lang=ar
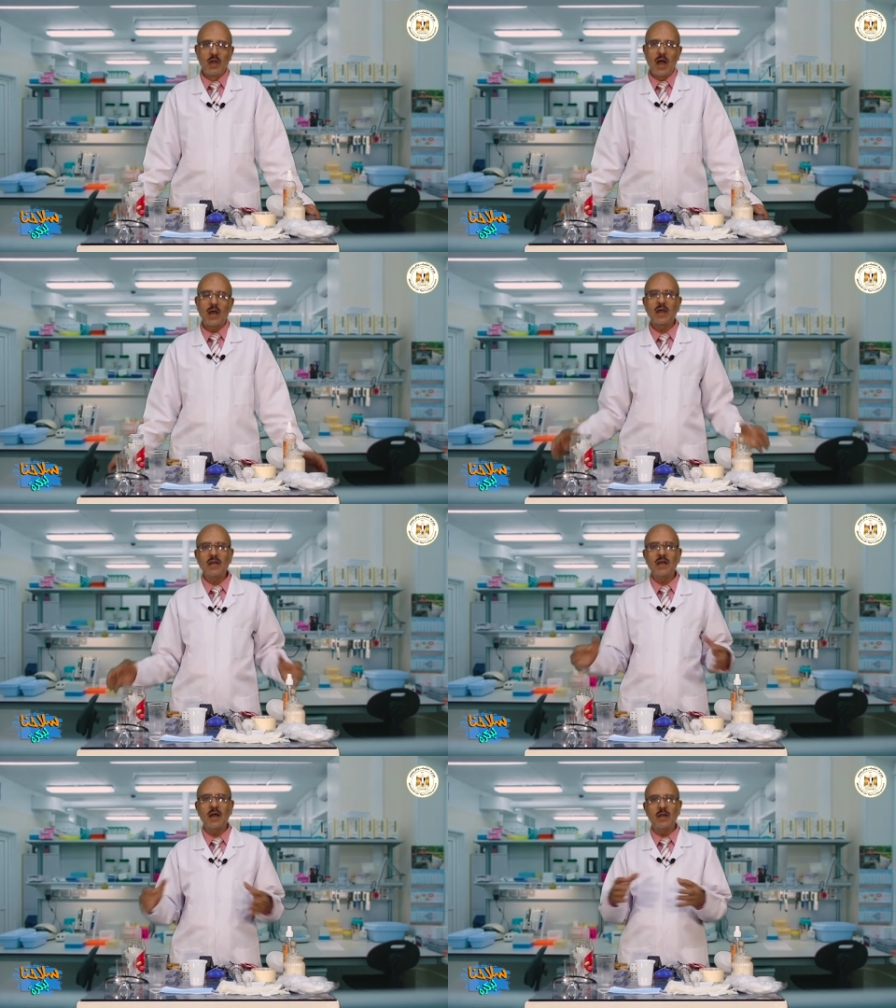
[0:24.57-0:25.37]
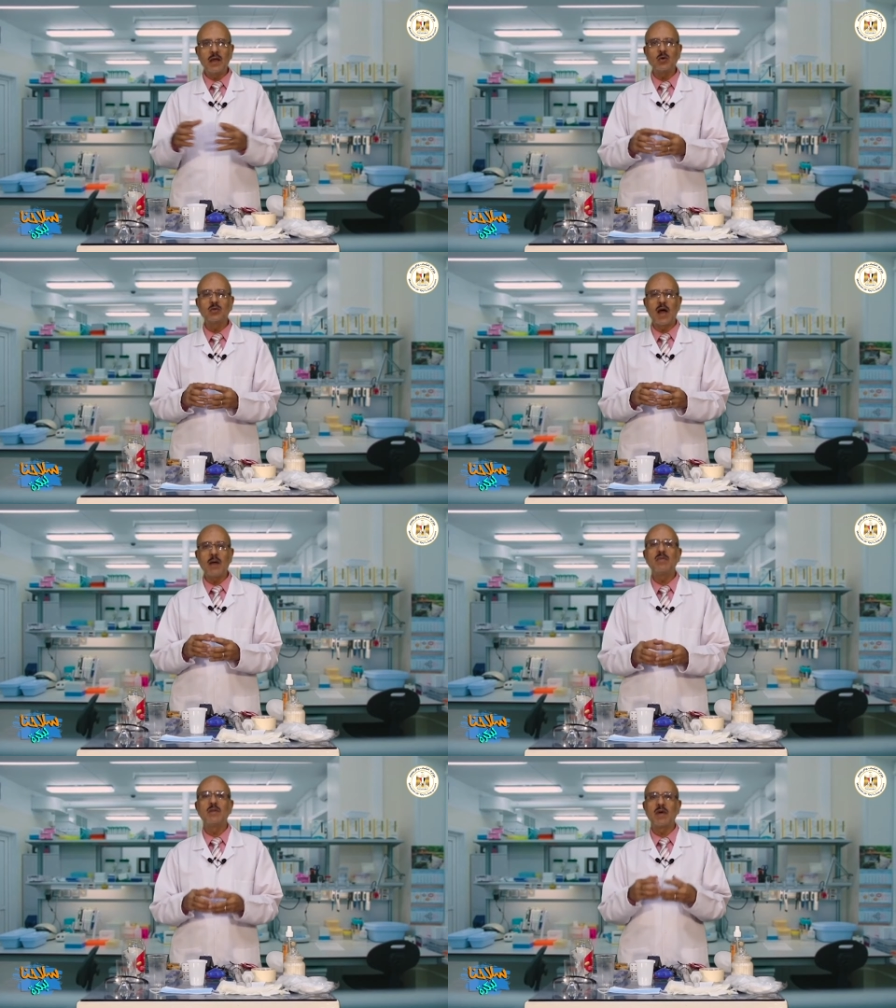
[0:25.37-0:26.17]
أخد هناخد
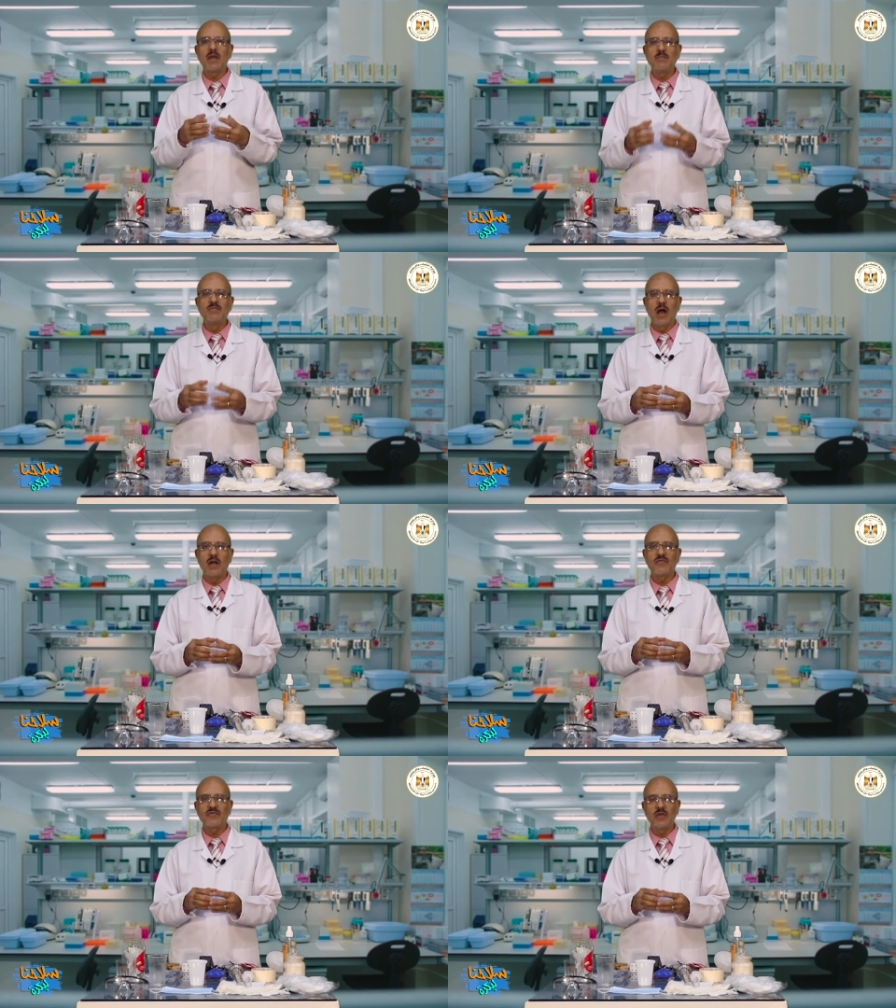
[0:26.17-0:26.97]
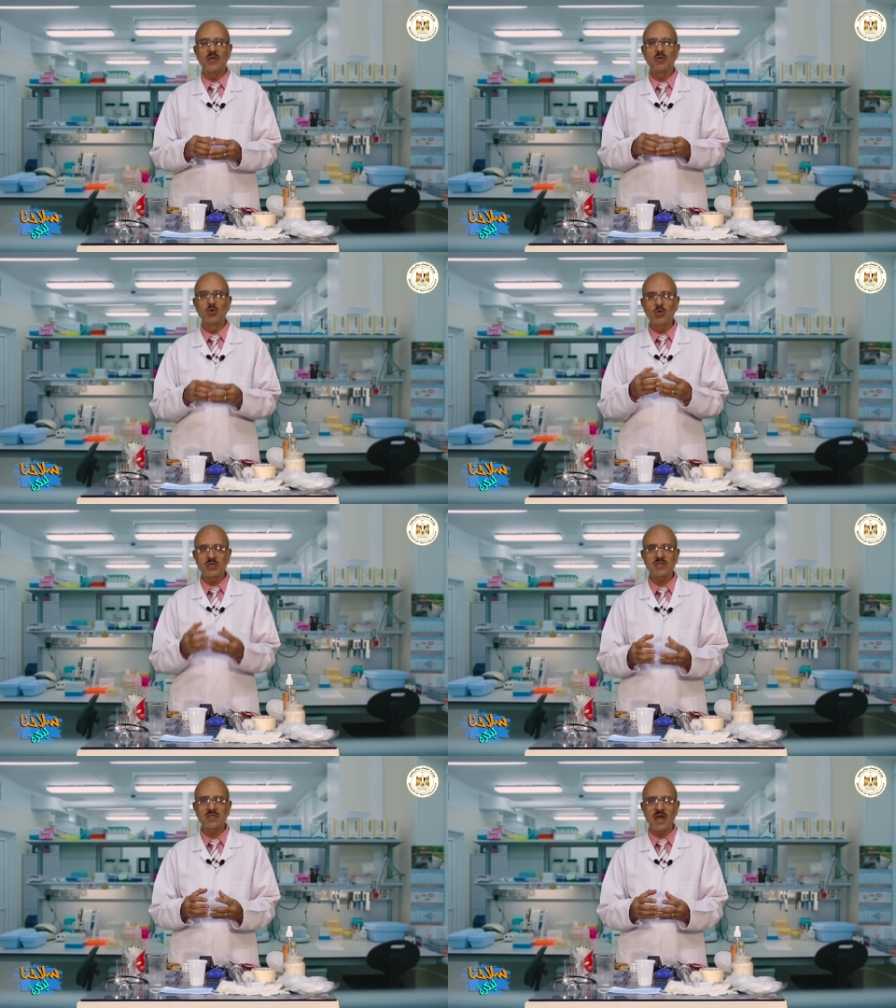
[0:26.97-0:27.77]
قبل ما نبدا في
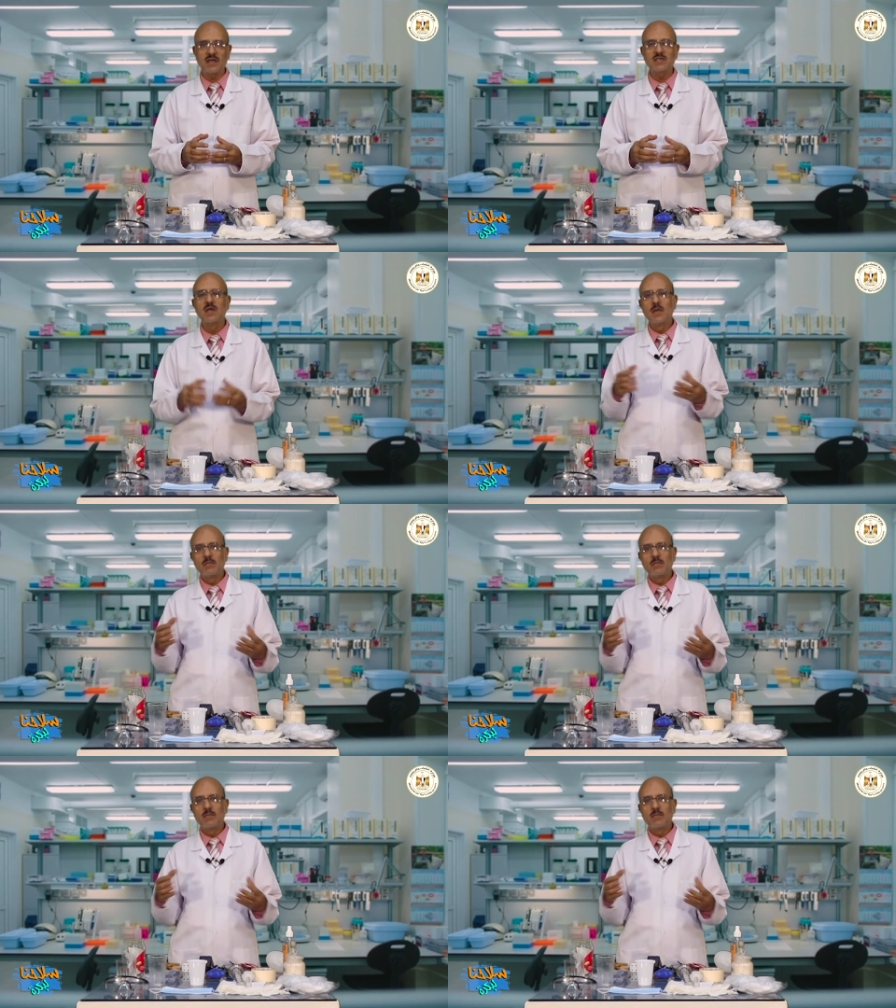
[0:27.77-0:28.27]
دروس الساينس